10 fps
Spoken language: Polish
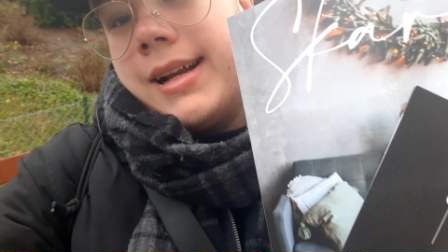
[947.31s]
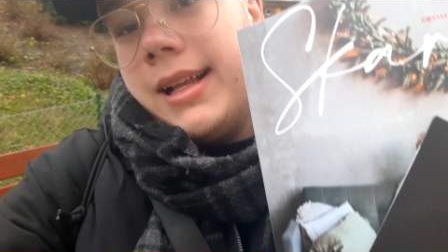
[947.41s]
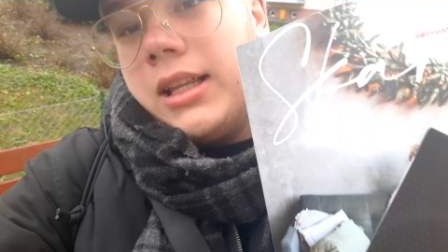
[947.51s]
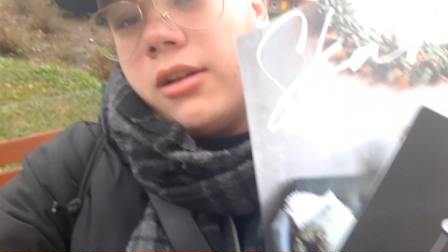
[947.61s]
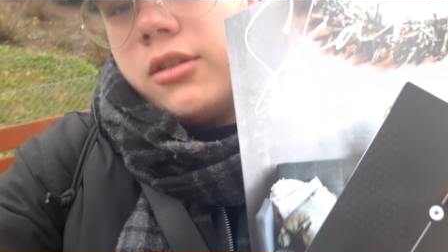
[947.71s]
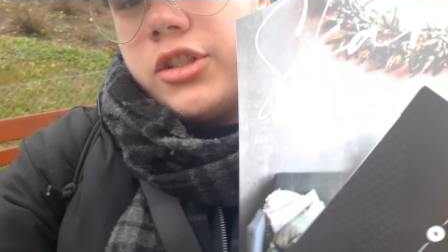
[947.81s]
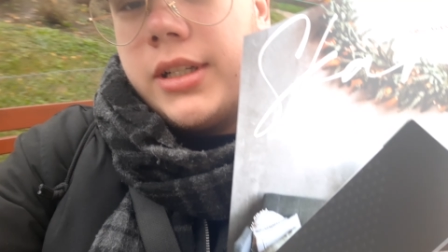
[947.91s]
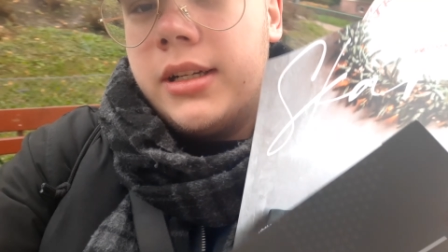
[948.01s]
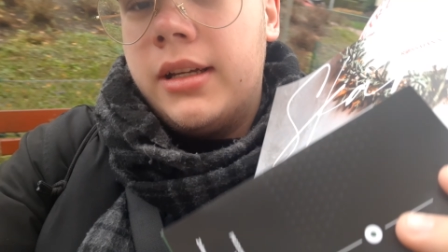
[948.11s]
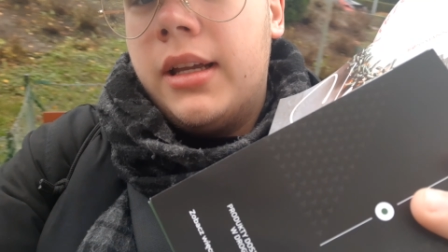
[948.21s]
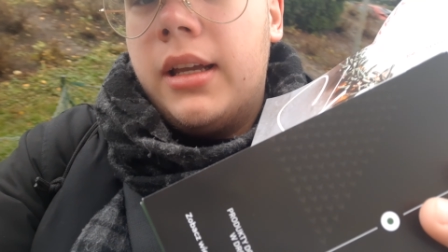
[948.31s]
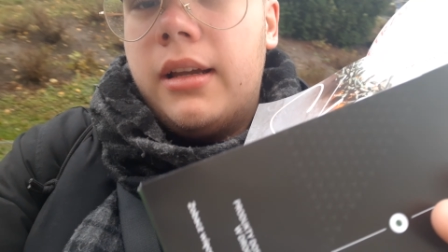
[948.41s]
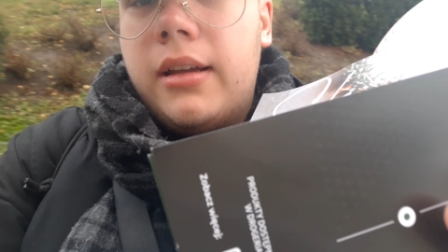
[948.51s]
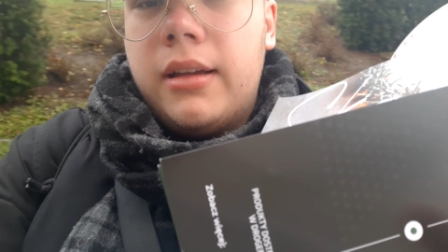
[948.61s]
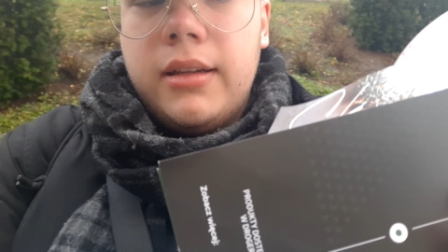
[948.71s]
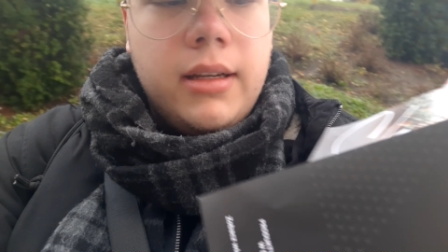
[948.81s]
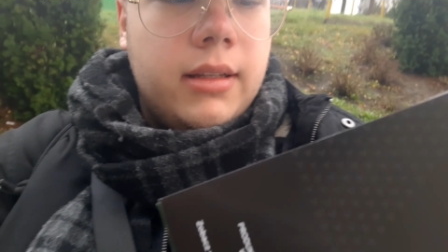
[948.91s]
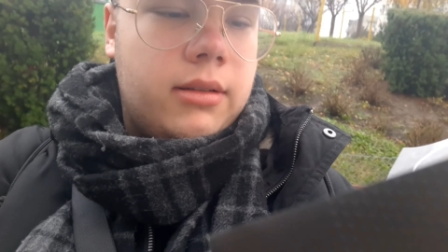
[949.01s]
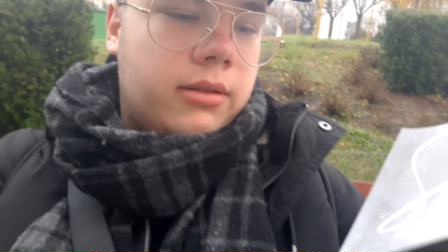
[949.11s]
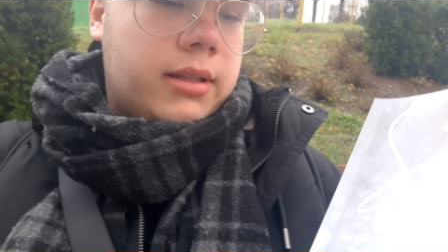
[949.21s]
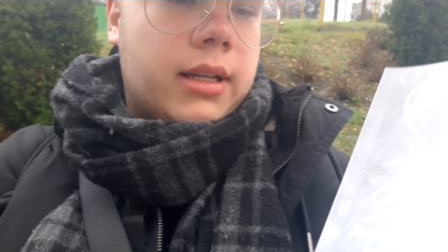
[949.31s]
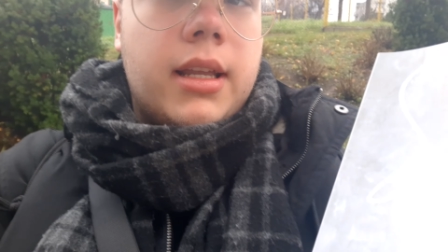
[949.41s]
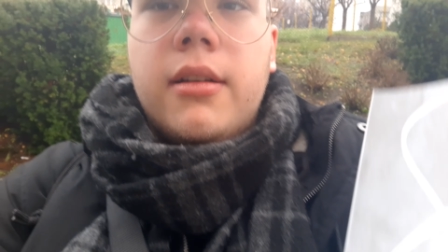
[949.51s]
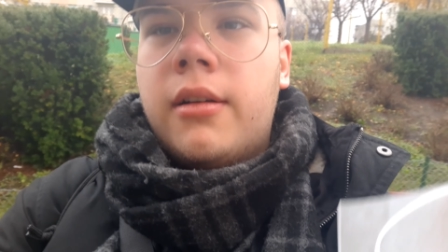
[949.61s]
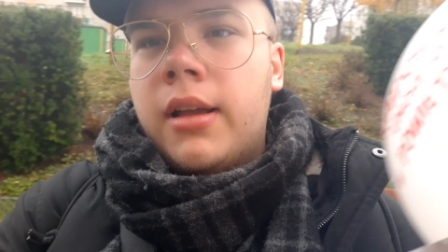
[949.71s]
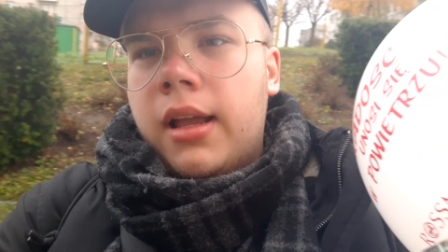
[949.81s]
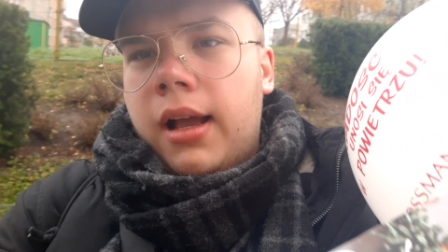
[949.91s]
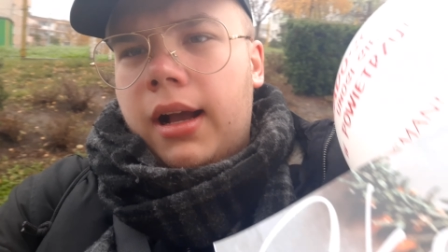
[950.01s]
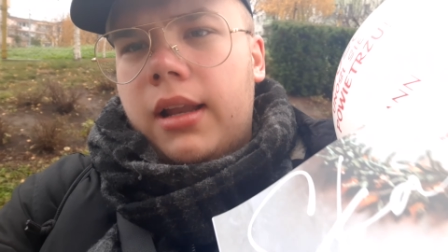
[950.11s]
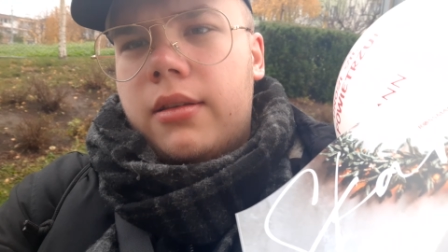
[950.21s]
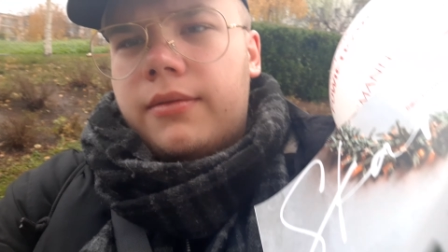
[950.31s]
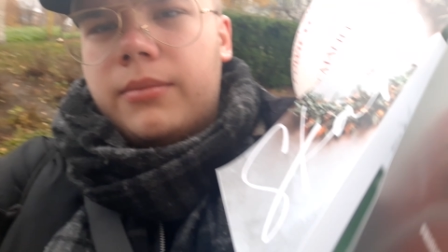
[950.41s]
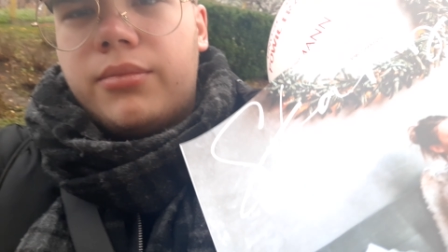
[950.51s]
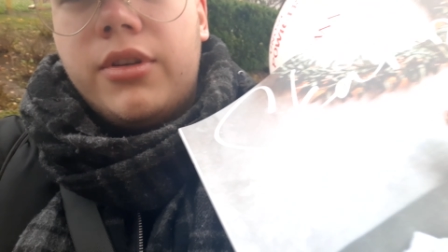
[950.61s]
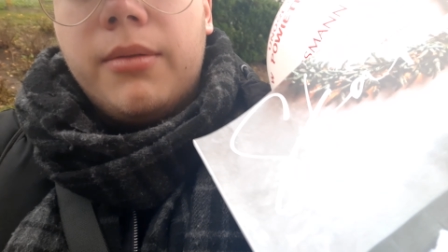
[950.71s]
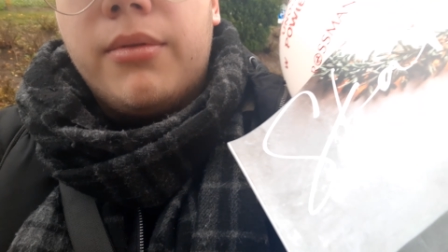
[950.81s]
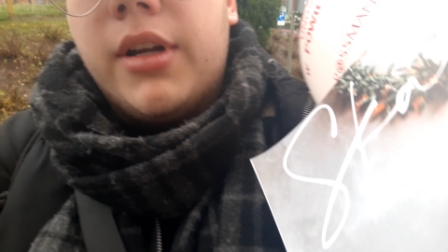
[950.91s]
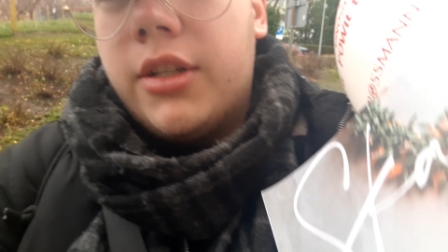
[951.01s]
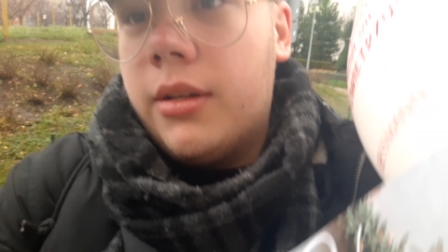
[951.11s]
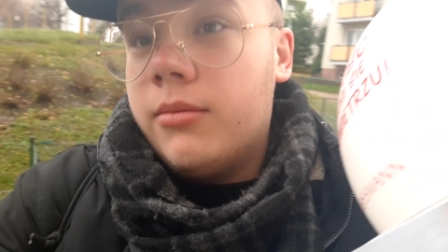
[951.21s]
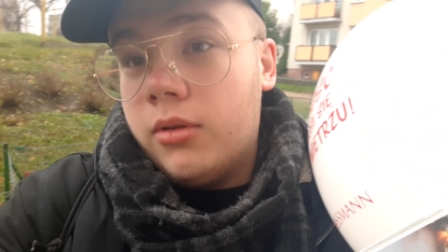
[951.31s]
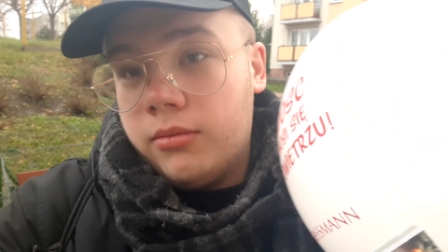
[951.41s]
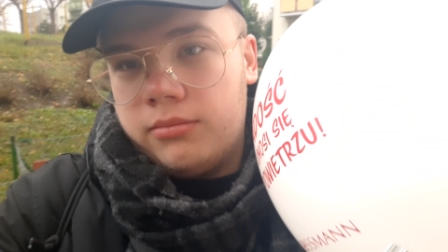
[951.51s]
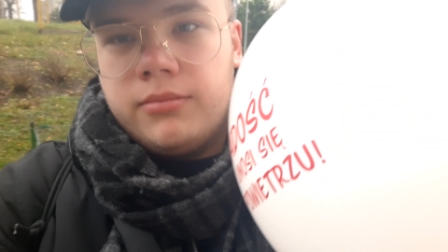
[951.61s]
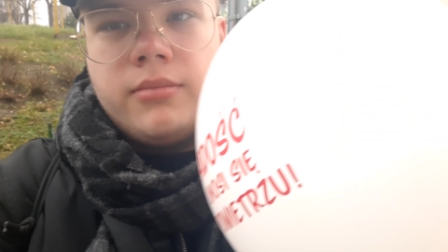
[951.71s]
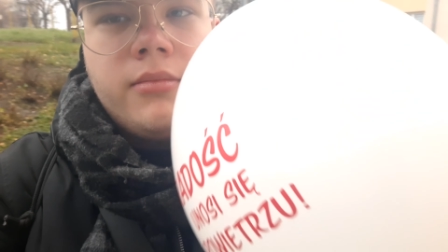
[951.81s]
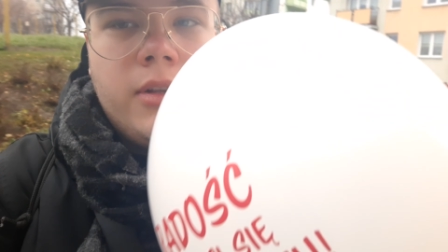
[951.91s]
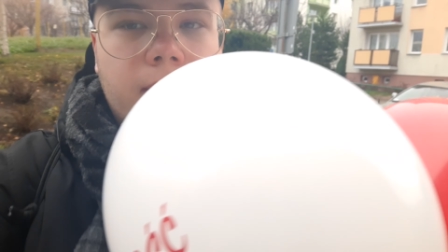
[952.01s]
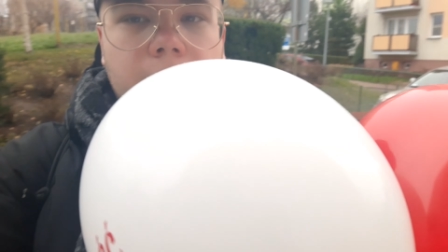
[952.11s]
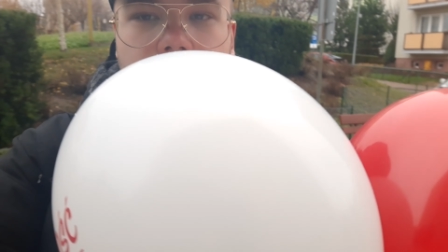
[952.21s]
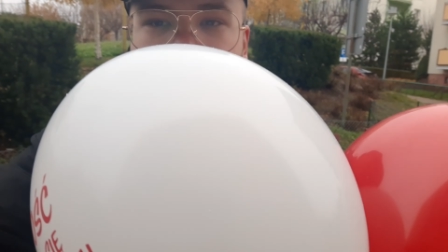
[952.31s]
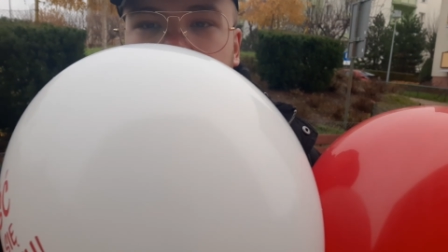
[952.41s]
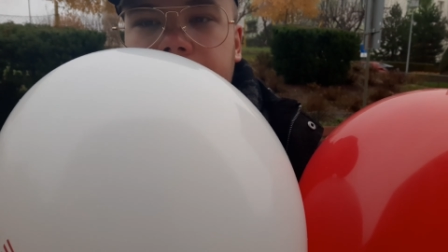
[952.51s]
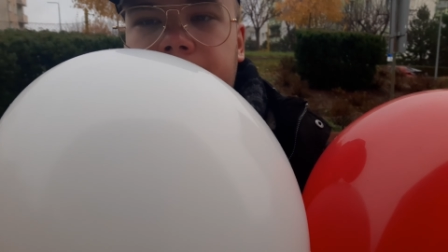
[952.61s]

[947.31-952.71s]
Katalożyk e, i coś takiego, ale to wam później pokażę. No, dobra, lecę.